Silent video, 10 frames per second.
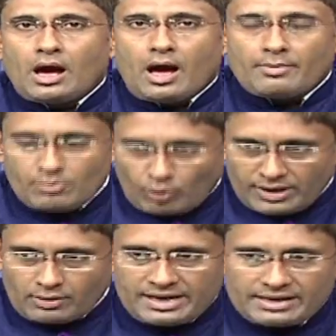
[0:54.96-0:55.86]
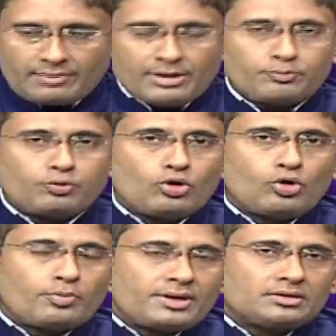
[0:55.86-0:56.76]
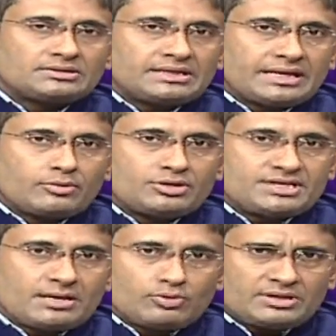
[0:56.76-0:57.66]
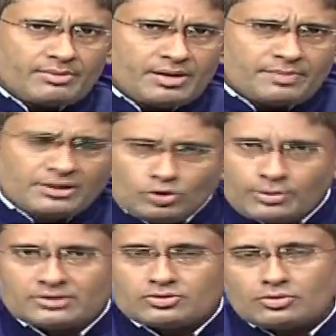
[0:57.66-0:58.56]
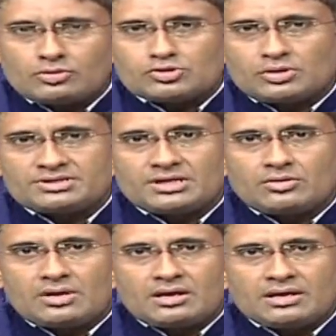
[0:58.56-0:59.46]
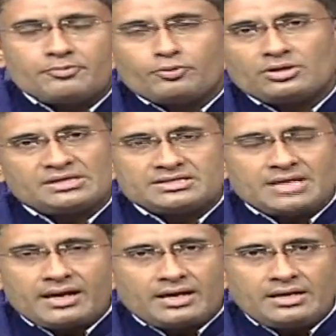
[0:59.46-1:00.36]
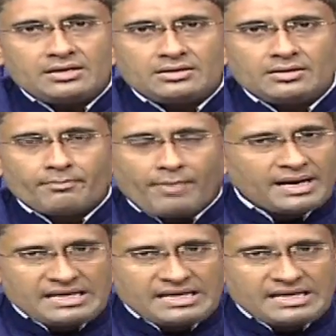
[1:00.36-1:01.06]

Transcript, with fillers: আমি মনে করি এটা আমার পুরনো অভিজ্ঞতা থেকে বলছি এর মধ্যে আমার বিন্দুমাত্র কোনো সঞ্চালনার নিপুণতার জায়গা নেই বাড়িয়ে